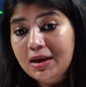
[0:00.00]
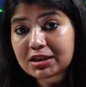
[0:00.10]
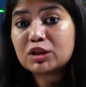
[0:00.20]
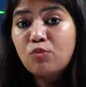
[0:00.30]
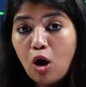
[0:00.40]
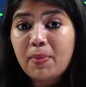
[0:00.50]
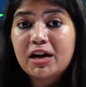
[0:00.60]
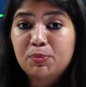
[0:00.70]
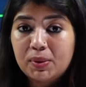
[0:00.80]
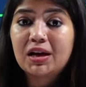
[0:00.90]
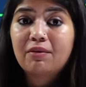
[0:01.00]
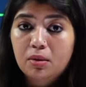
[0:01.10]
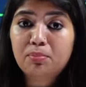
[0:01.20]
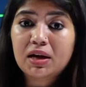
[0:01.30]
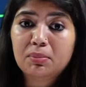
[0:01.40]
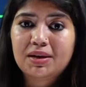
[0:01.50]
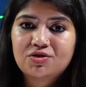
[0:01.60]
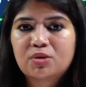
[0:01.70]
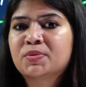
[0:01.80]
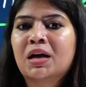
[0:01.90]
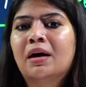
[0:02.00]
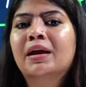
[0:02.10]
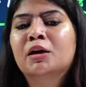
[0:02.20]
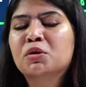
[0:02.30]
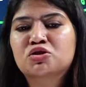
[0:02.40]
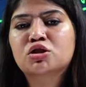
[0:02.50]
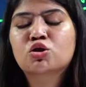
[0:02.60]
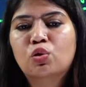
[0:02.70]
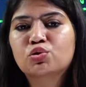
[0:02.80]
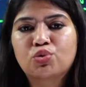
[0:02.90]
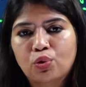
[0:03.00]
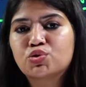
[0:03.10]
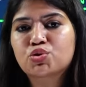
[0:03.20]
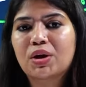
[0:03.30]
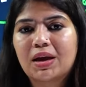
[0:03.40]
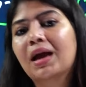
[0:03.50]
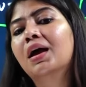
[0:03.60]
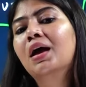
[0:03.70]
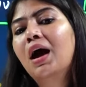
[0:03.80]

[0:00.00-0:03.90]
इस मोमेंट पे नवंबर में जब सारे एडमिशन क्लोज हो चुके हैं